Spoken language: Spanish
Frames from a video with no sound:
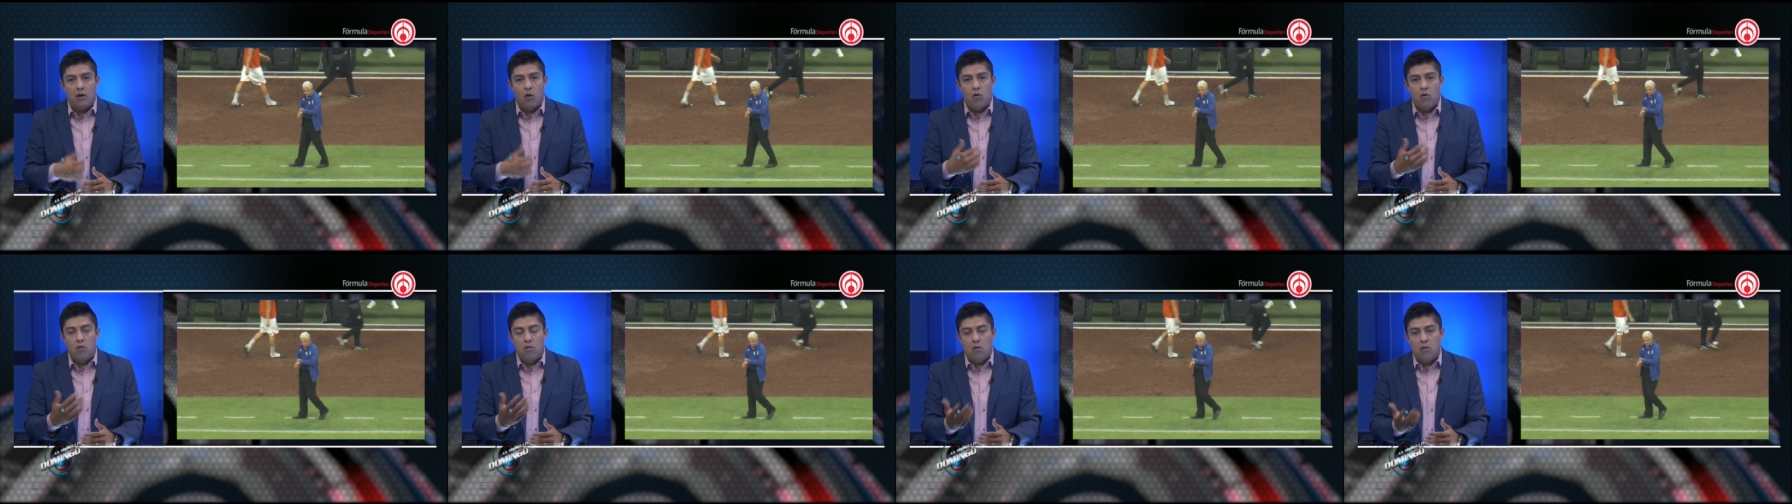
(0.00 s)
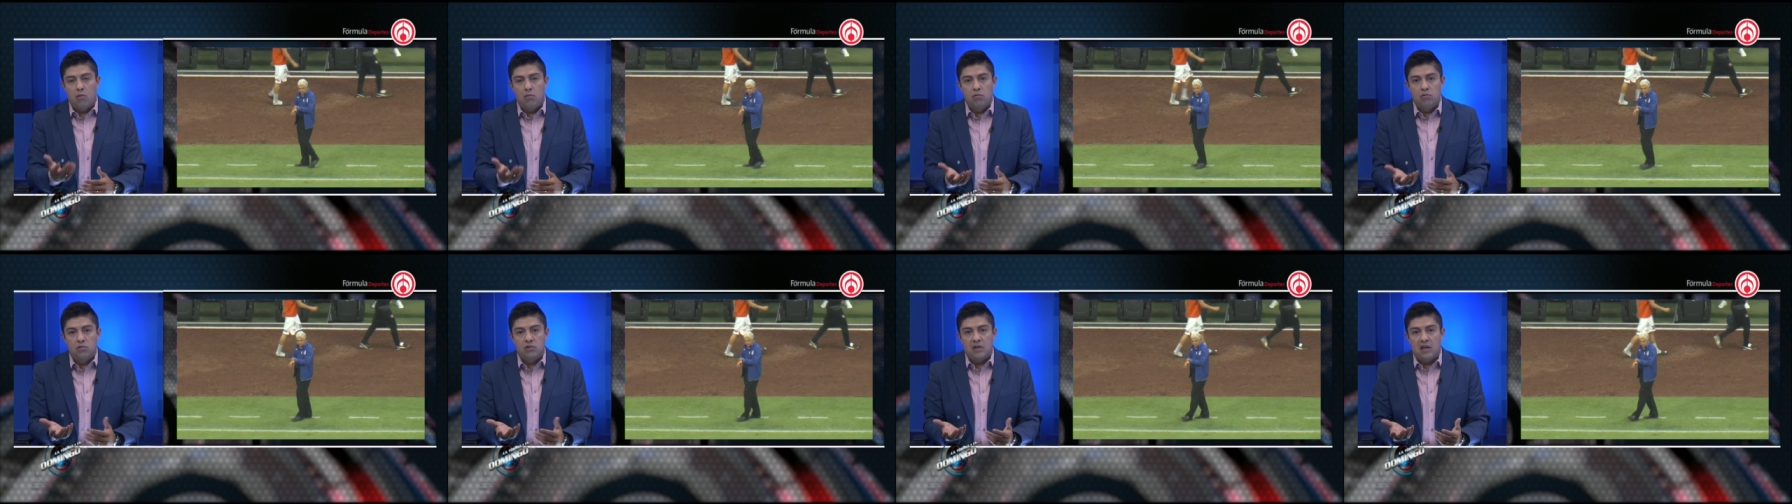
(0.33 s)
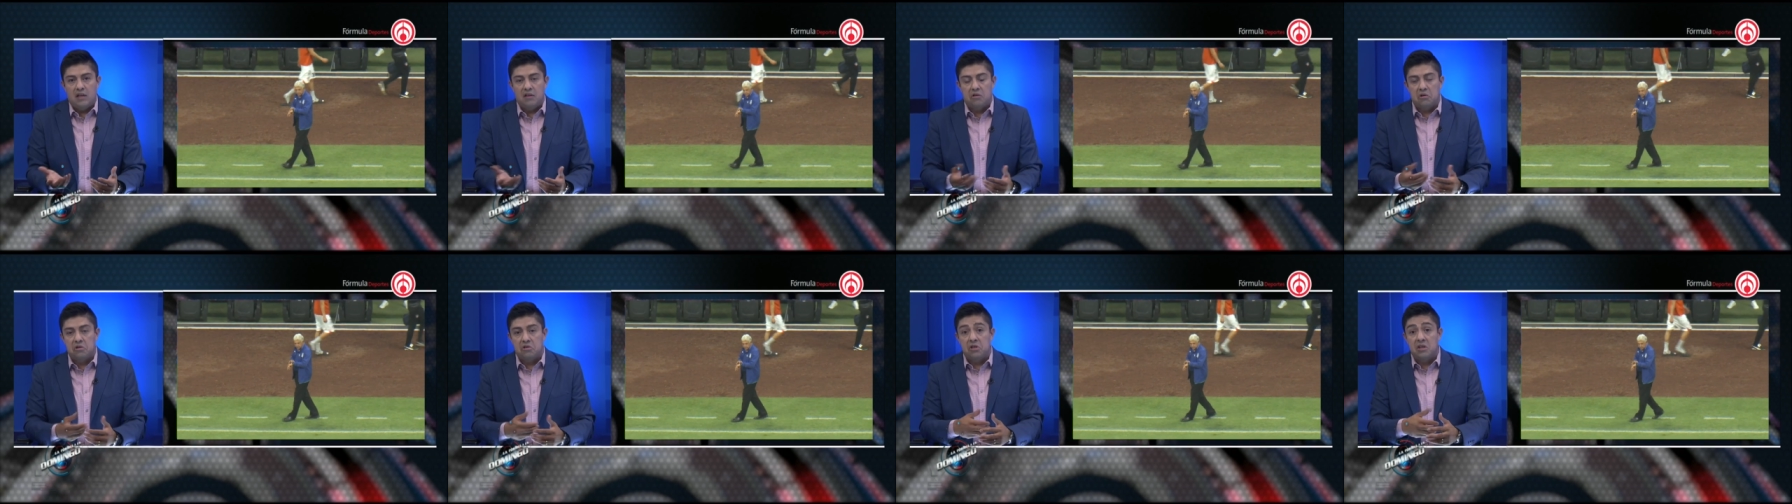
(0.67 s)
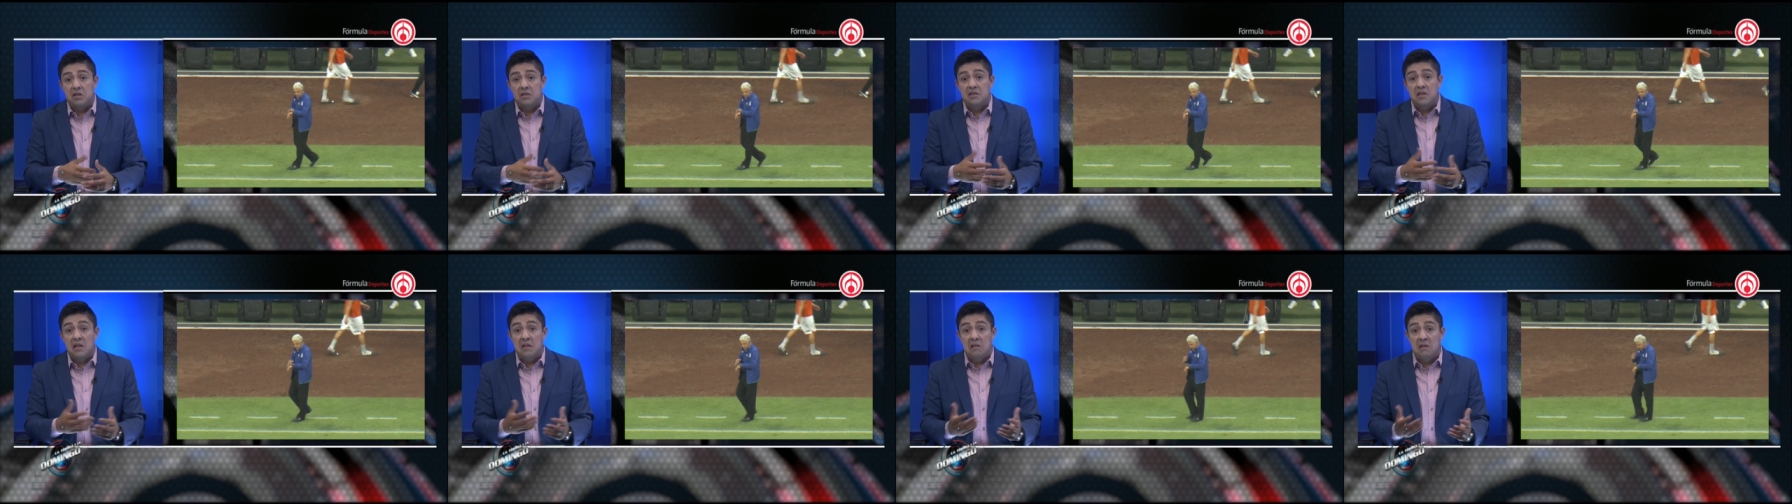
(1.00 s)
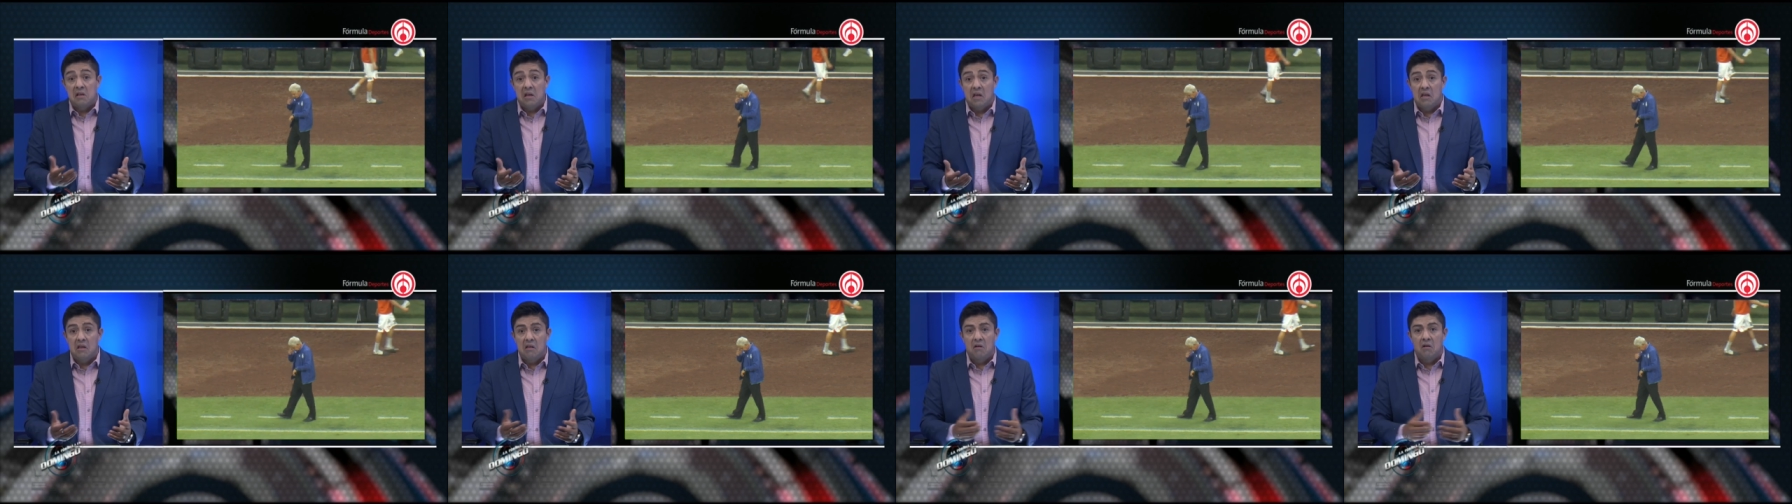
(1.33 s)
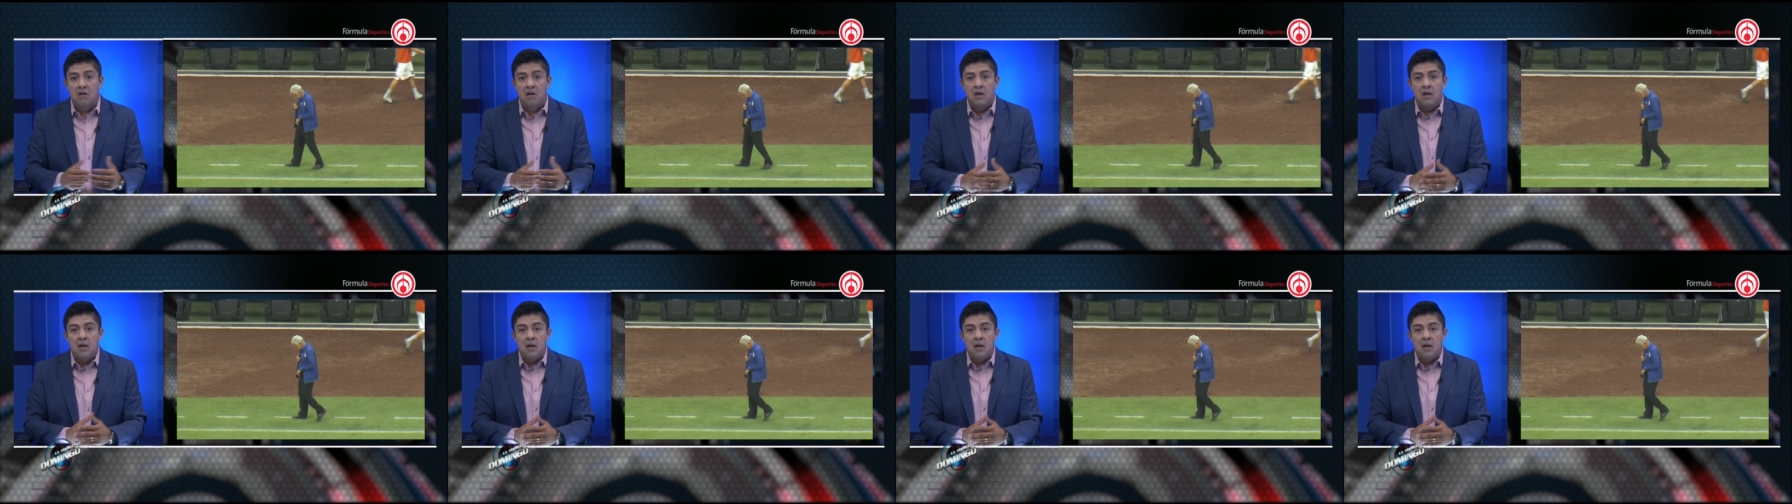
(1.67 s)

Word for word: un, un, centro sin sentido.